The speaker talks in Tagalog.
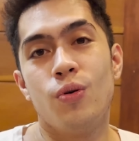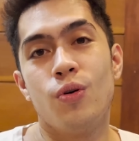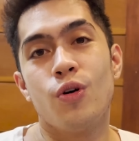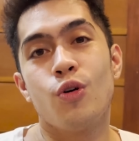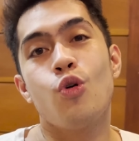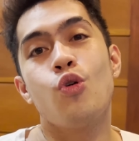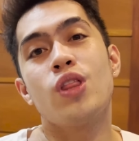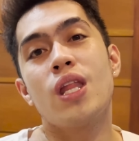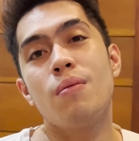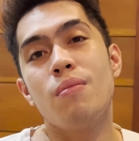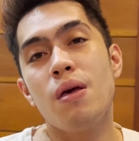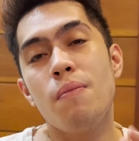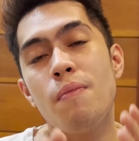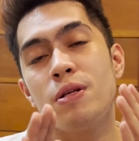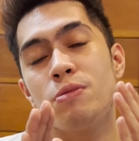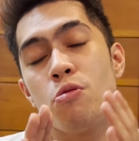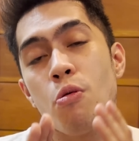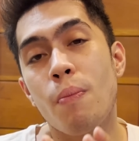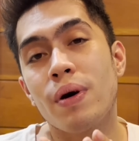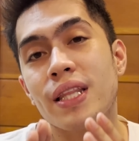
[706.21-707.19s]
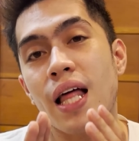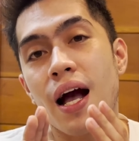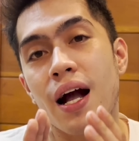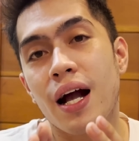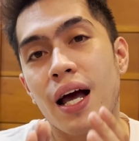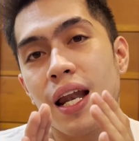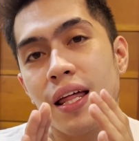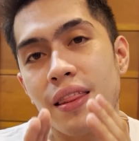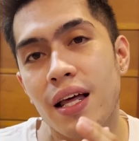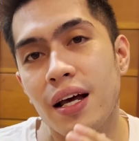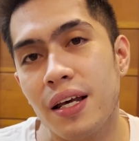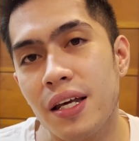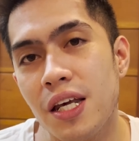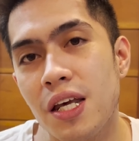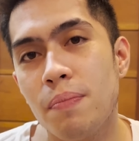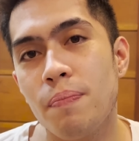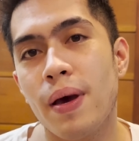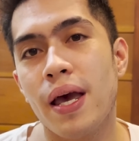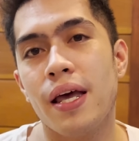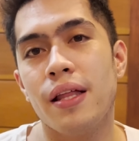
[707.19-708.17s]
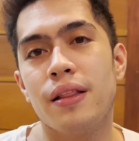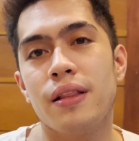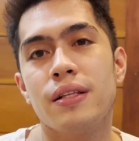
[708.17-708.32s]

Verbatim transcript: kung namimiss mo matanggalan ng ngipin,